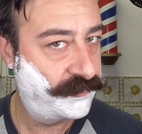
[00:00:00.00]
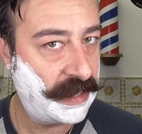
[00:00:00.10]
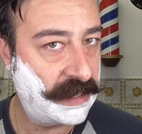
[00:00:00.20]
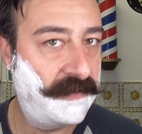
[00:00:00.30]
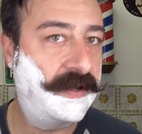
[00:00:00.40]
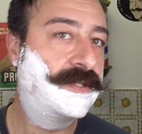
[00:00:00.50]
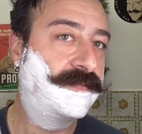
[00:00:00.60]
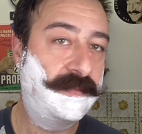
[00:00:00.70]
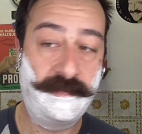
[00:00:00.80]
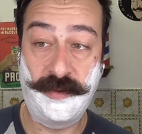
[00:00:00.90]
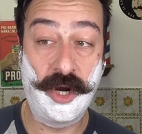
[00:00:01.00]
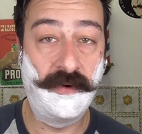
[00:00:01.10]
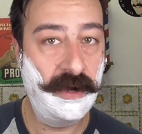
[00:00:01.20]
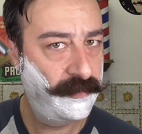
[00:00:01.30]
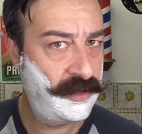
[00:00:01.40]
che è diverso.
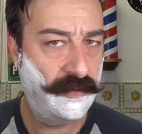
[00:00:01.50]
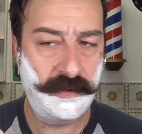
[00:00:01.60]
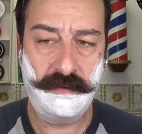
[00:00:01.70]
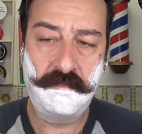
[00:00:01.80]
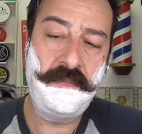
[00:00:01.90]
Provo, eh? provo